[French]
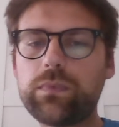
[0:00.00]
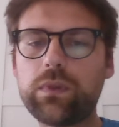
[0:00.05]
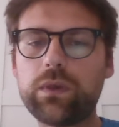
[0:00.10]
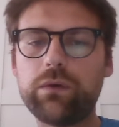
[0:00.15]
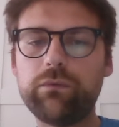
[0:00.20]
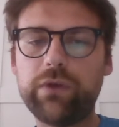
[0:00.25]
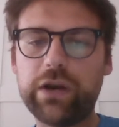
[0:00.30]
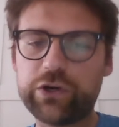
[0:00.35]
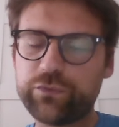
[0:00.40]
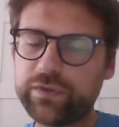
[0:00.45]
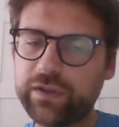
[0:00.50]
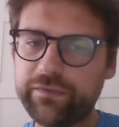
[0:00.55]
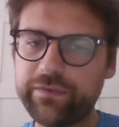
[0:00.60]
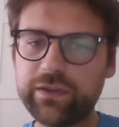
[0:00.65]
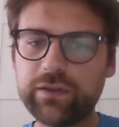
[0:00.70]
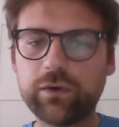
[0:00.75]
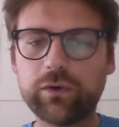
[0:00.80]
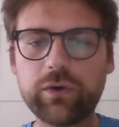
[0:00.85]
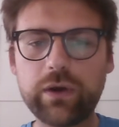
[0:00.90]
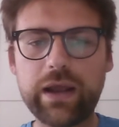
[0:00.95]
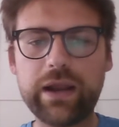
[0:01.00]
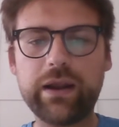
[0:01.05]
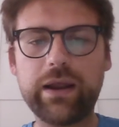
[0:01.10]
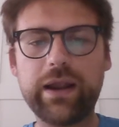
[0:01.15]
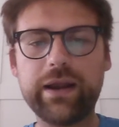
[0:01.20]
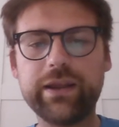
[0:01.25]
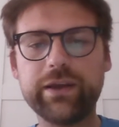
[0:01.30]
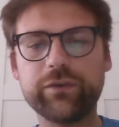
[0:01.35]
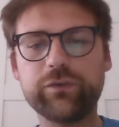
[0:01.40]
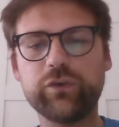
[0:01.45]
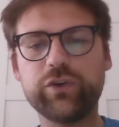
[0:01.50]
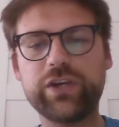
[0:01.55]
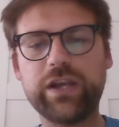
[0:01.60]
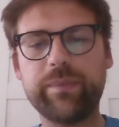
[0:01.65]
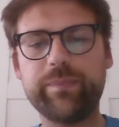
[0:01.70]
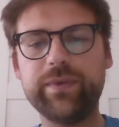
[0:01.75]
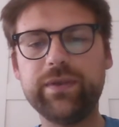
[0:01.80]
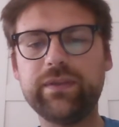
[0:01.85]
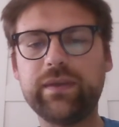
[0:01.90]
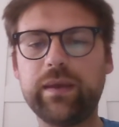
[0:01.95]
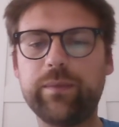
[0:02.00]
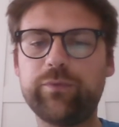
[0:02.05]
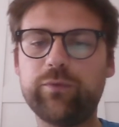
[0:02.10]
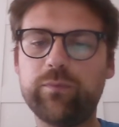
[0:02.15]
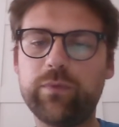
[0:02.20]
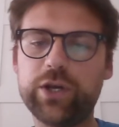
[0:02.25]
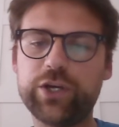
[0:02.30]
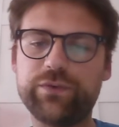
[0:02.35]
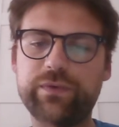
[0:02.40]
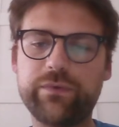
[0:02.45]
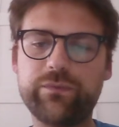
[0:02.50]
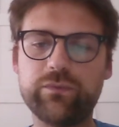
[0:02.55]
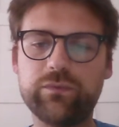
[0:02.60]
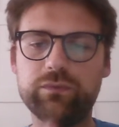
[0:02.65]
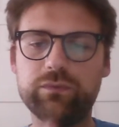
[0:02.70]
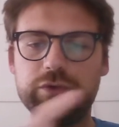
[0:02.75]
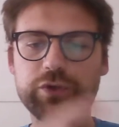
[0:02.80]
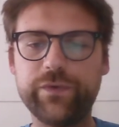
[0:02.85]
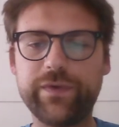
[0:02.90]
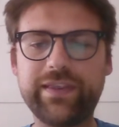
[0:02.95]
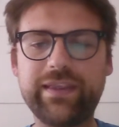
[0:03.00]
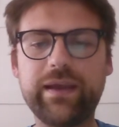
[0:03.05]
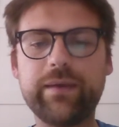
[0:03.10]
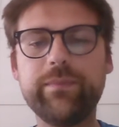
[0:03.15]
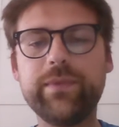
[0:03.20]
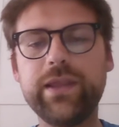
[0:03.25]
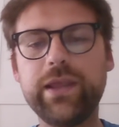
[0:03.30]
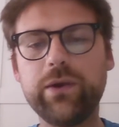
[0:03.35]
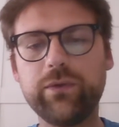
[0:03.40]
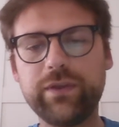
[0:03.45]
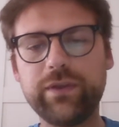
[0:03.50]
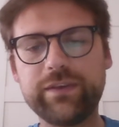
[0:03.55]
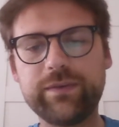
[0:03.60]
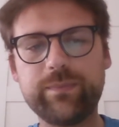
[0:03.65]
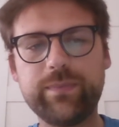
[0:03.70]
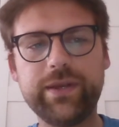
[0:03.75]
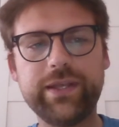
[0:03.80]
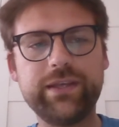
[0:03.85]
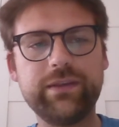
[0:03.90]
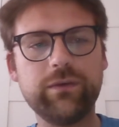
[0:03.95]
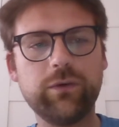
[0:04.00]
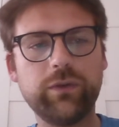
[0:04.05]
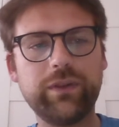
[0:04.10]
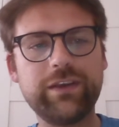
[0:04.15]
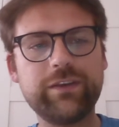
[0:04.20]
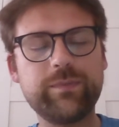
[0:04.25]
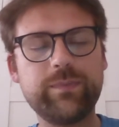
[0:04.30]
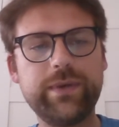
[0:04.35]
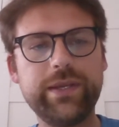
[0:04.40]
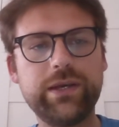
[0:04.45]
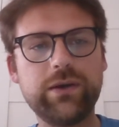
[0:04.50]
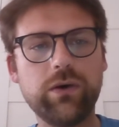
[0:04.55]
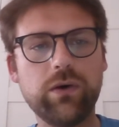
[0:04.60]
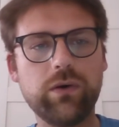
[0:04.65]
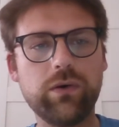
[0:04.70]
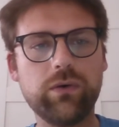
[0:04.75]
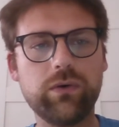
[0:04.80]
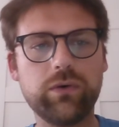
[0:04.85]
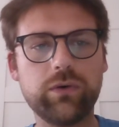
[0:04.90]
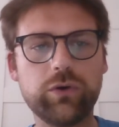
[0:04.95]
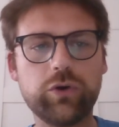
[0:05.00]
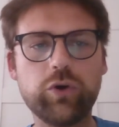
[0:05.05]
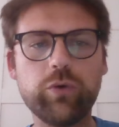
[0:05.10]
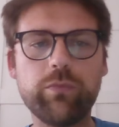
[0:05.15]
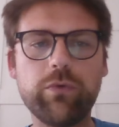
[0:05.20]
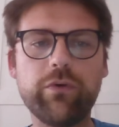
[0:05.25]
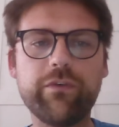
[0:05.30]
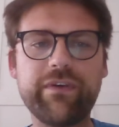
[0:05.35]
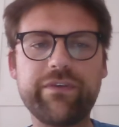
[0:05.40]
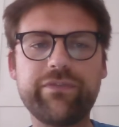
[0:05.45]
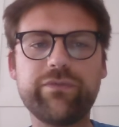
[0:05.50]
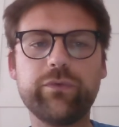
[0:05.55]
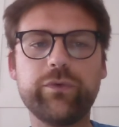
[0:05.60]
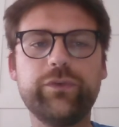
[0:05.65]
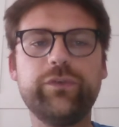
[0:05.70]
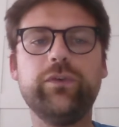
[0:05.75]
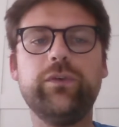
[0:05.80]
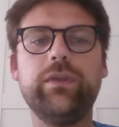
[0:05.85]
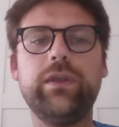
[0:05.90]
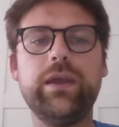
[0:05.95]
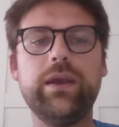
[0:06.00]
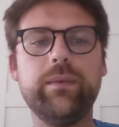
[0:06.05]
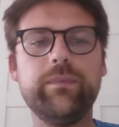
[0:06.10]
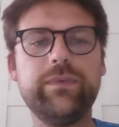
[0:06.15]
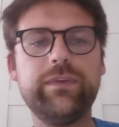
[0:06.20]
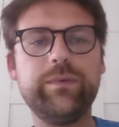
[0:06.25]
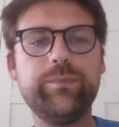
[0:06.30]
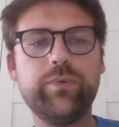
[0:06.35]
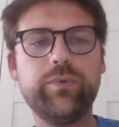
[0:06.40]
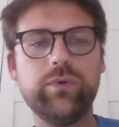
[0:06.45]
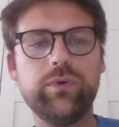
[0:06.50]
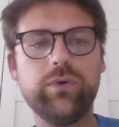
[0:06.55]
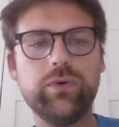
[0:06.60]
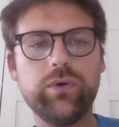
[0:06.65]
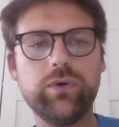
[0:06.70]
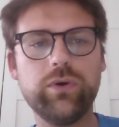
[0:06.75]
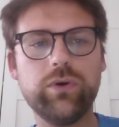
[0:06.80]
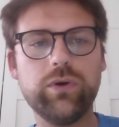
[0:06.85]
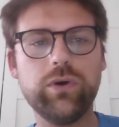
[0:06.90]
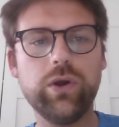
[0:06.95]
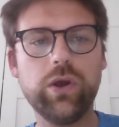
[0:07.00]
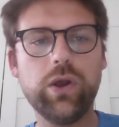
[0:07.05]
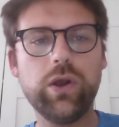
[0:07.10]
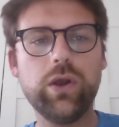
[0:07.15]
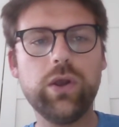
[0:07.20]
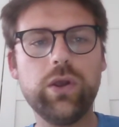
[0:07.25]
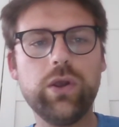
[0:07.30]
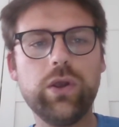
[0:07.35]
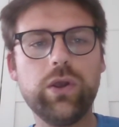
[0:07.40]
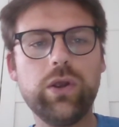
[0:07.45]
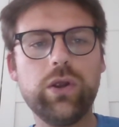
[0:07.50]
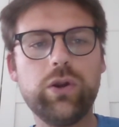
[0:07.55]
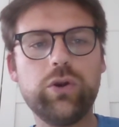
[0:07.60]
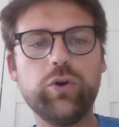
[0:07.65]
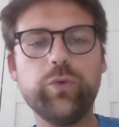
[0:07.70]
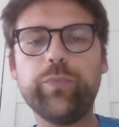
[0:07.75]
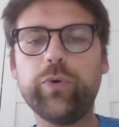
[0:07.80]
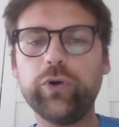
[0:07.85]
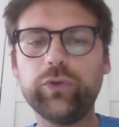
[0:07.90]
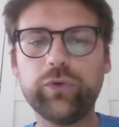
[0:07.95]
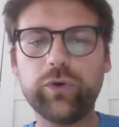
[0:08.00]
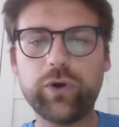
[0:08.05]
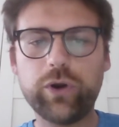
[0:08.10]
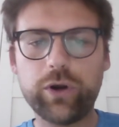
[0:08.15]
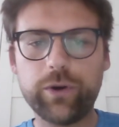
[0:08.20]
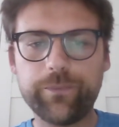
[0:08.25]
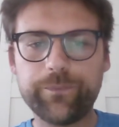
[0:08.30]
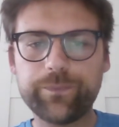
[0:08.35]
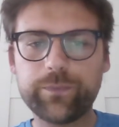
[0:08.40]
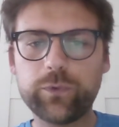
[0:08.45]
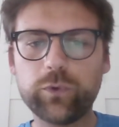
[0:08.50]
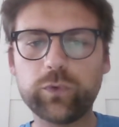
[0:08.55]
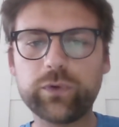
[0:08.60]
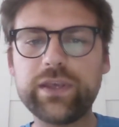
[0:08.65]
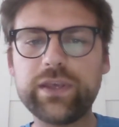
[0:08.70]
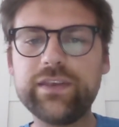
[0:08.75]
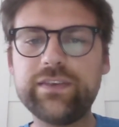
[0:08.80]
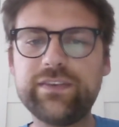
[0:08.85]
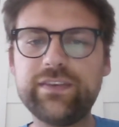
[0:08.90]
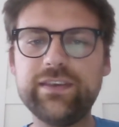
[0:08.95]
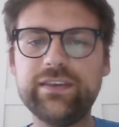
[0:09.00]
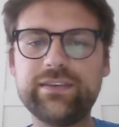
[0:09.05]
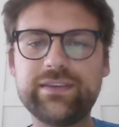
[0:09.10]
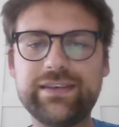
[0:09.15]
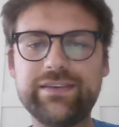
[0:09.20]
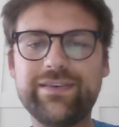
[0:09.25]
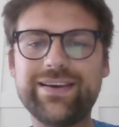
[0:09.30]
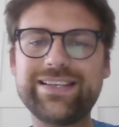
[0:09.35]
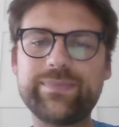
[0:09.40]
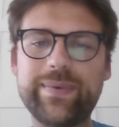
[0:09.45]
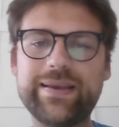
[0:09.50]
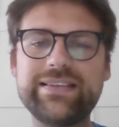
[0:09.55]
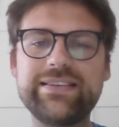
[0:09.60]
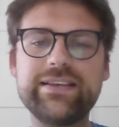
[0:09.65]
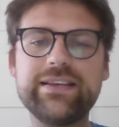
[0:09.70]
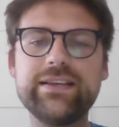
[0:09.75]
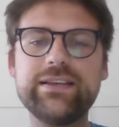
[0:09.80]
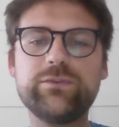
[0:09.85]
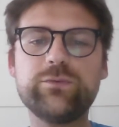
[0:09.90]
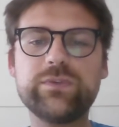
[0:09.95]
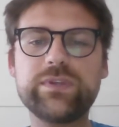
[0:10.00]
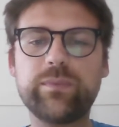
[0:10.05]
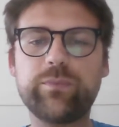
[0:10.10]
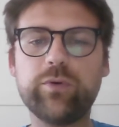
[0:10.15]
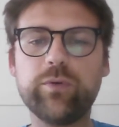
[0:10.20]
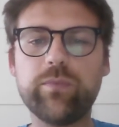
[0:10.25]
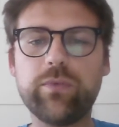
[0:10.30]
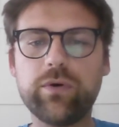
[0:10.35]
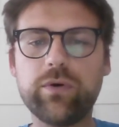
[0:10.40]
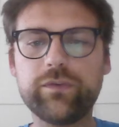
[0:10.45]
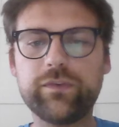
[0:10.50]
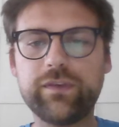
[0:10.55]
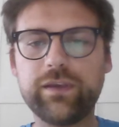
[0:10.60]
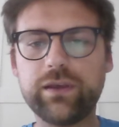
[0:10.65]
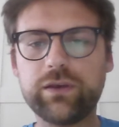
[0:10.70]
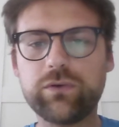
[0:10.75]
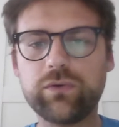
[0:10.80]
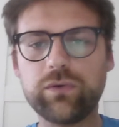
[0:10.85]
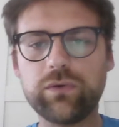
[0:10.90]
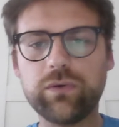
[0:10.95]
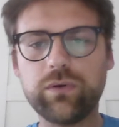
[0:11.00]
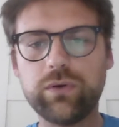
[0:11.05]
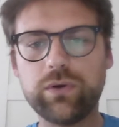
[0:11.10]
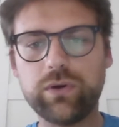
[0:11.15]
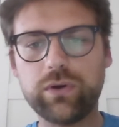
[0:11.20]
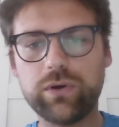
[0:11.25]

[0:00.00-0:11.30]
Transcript: bah, je vous invite à, lire ce chapitre, et puis moi, je vais, vous, je vais terminer en, expliquant comment va fonctionner un petit peu le, le, protocole. Donc ici, ce qui va se passer, tout simplement, c'est que